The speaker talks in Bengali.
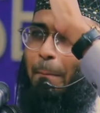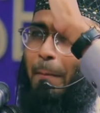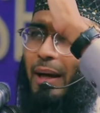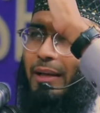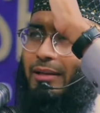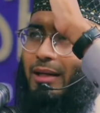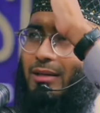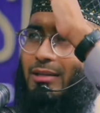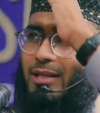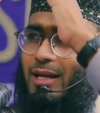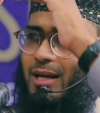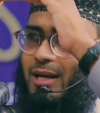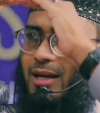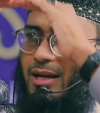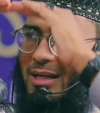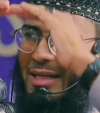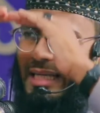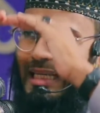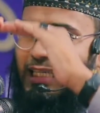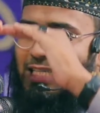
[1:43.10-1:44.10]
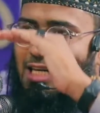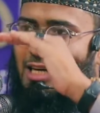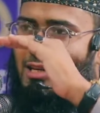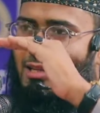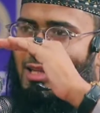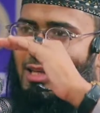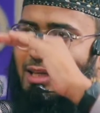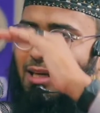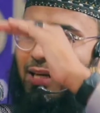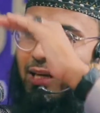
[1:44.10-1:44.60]
মাথাটা নিচের
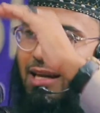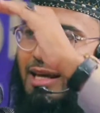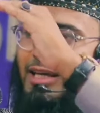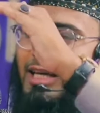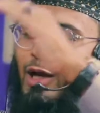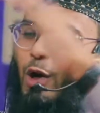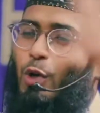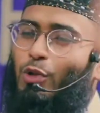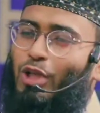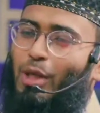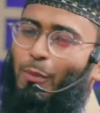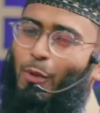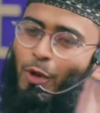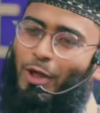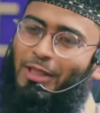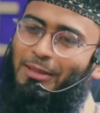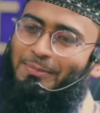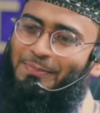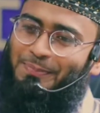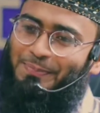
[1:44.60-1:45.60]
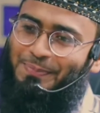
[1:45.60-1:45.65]
দিকে রেখে কথা বলে